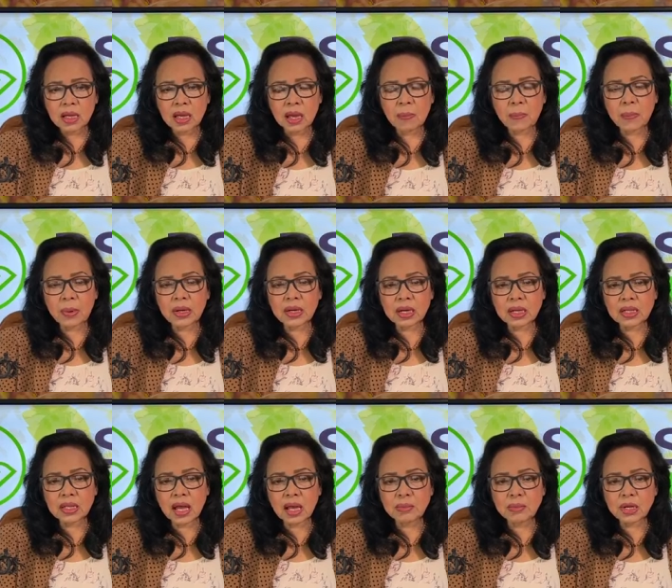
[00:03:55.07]
Kaya pag
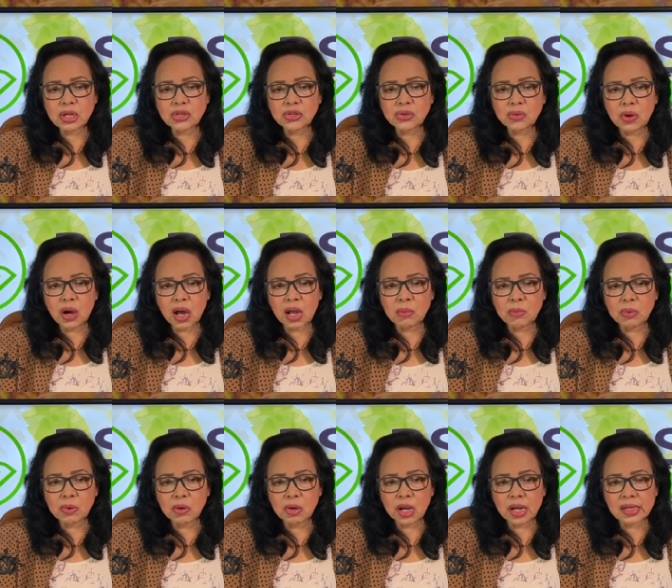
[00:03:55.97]
na-damage yung
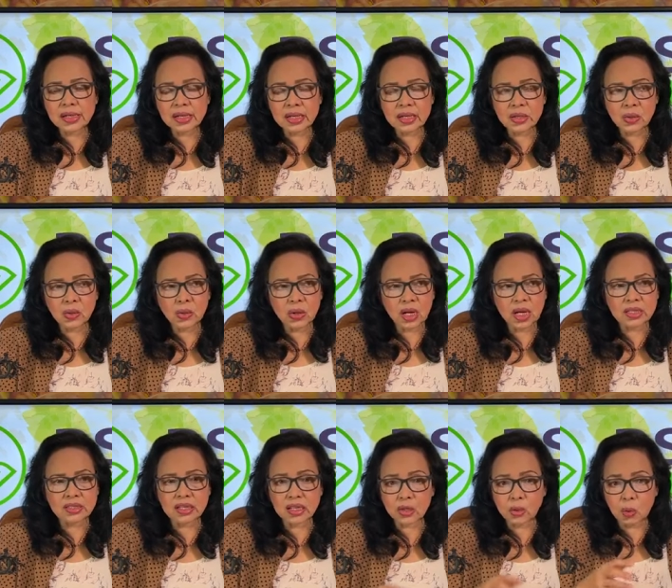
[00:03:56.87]
alveoli na yun,
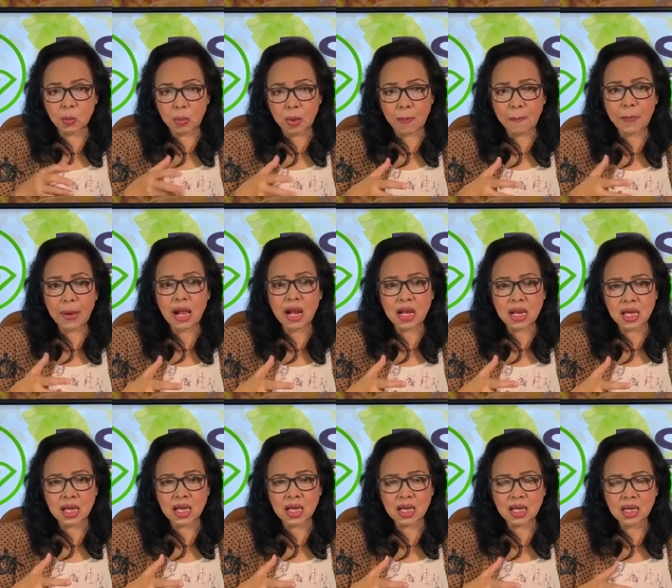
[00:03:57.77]
kasi kumapal
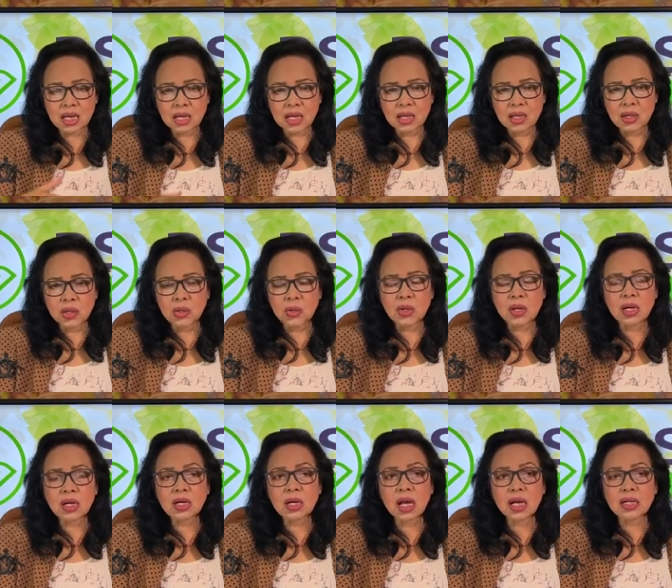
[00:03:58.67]
eh, yun
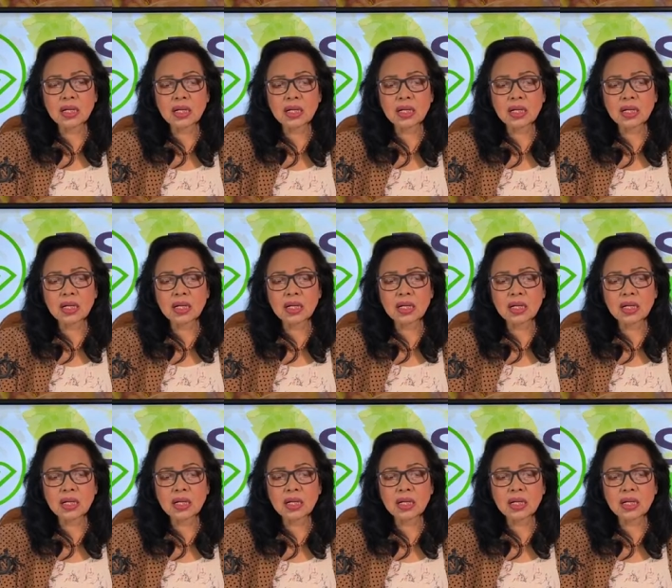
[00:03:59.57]
ang